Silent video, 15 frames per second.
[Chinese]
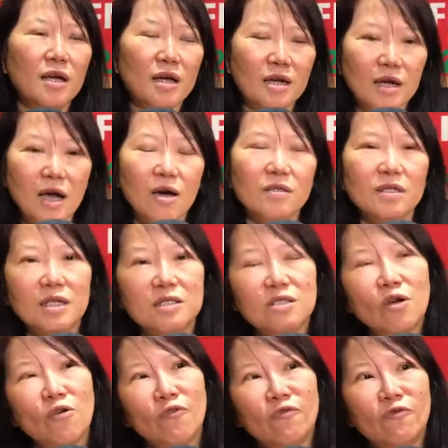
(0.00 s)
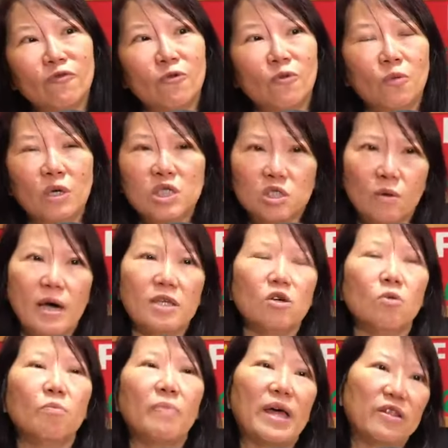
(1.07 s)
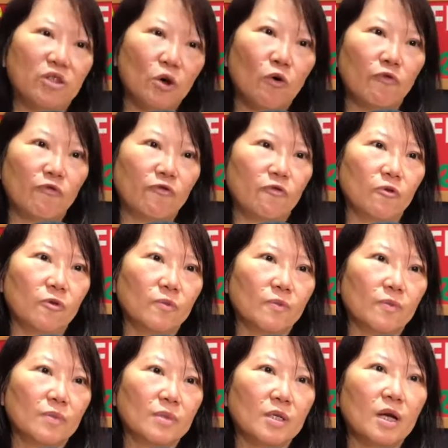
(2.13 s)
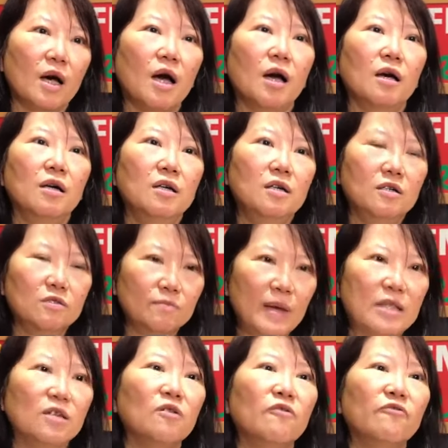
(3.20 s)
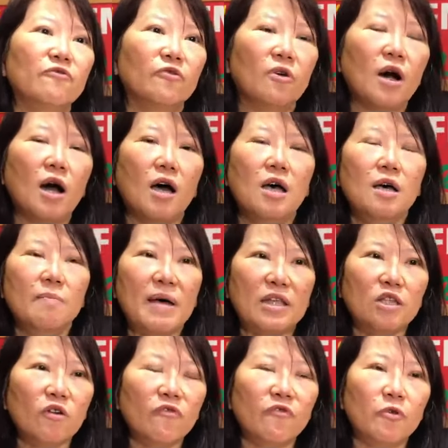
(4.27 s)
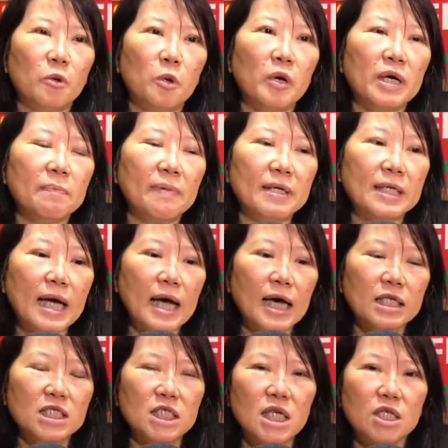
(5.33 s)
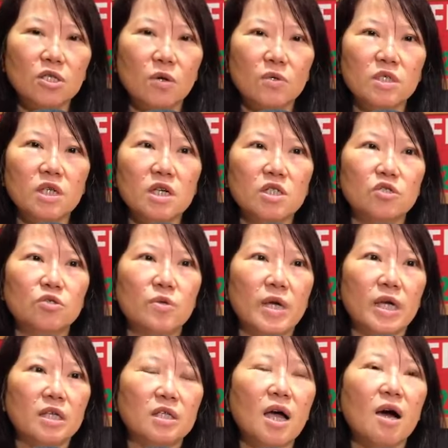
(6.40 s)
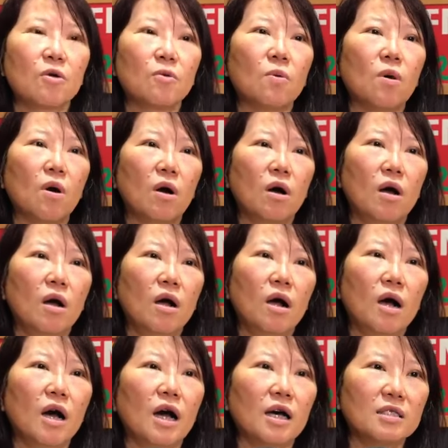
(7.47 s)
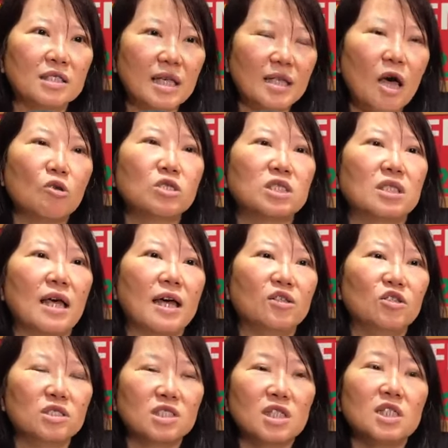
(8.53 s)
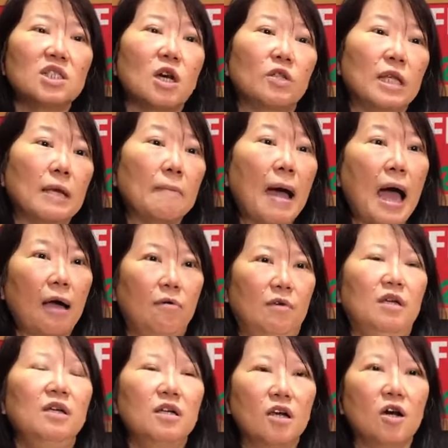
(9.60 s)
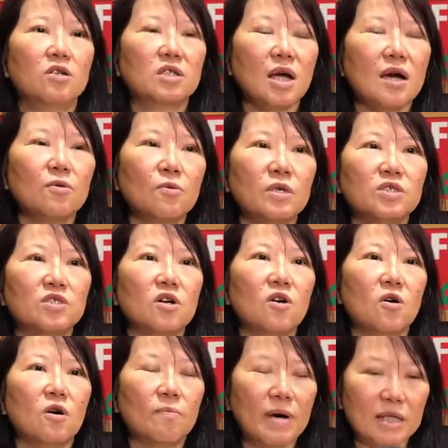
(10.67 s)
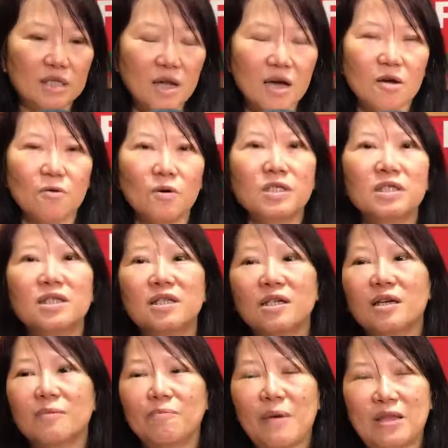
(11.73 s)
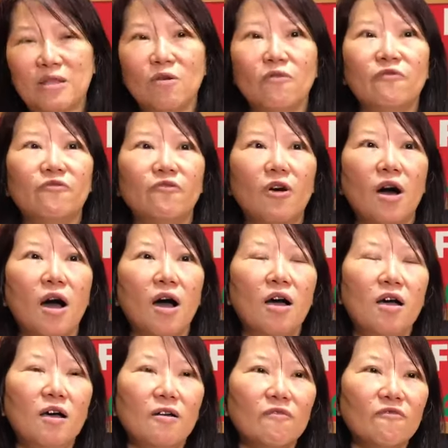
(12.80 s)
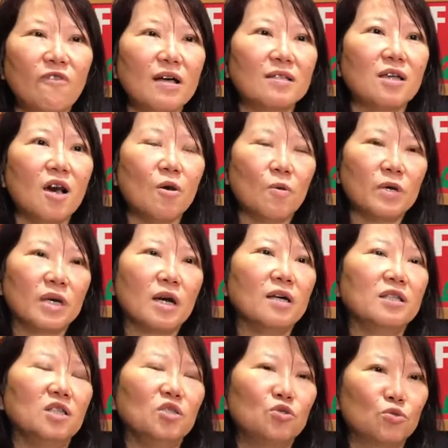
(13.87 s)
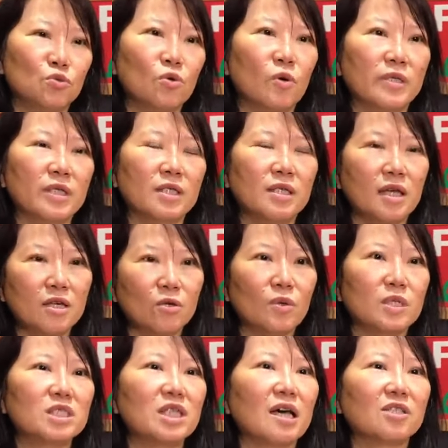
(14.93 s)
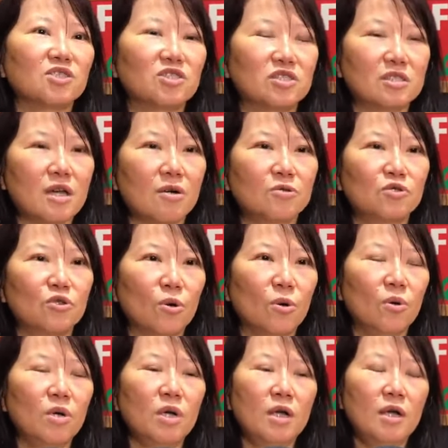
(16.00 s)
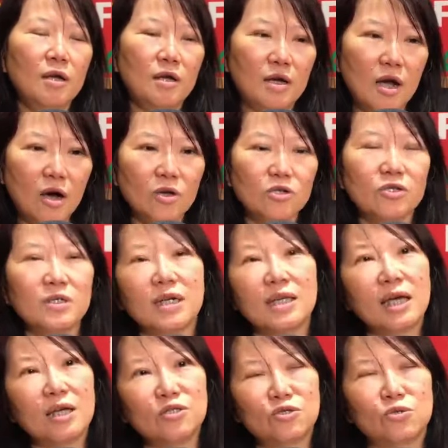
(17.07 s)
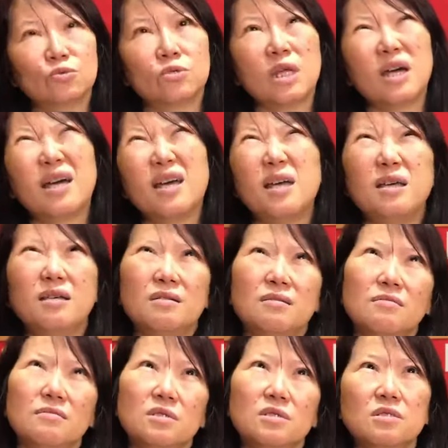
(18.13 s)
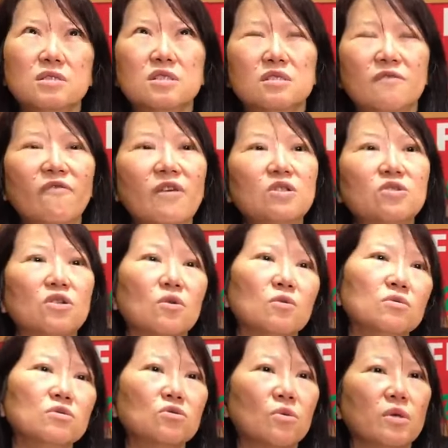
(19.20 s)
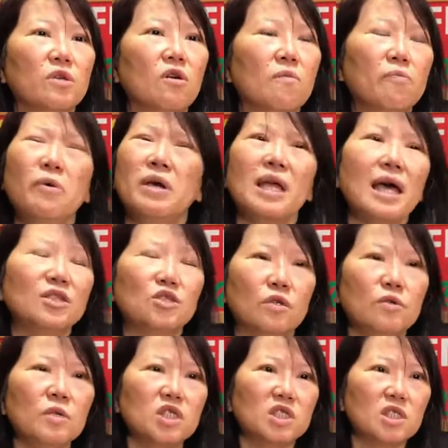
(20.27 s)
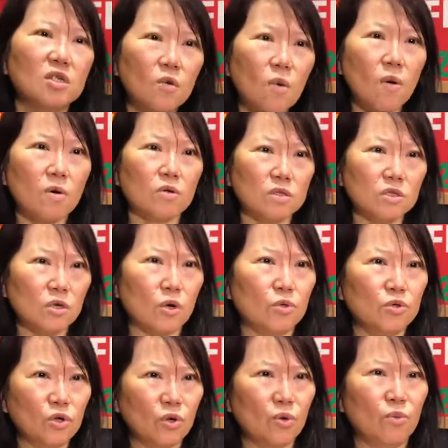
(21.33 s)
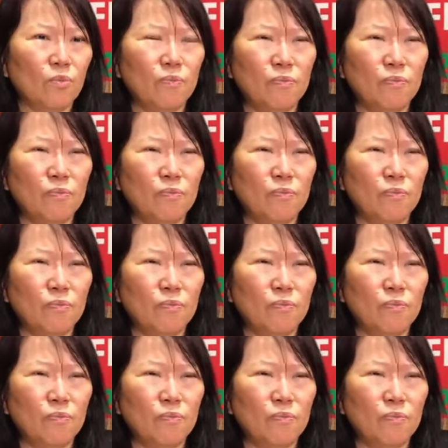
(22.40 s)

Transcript: 然后呢，豆腐我喜欢用板豆腐，哦，板豆腐，板豆腐啊，板豆腐我会把它先用热水烫过，啊，再捞起来就切小丁嘛，然后烫过之后，把烫过的那个板豆腐啊放到我刚刚已经煮滚的那一锅酱汁当中，然后就让它煮大概十分钟左右，不会太久，因为其实光有有。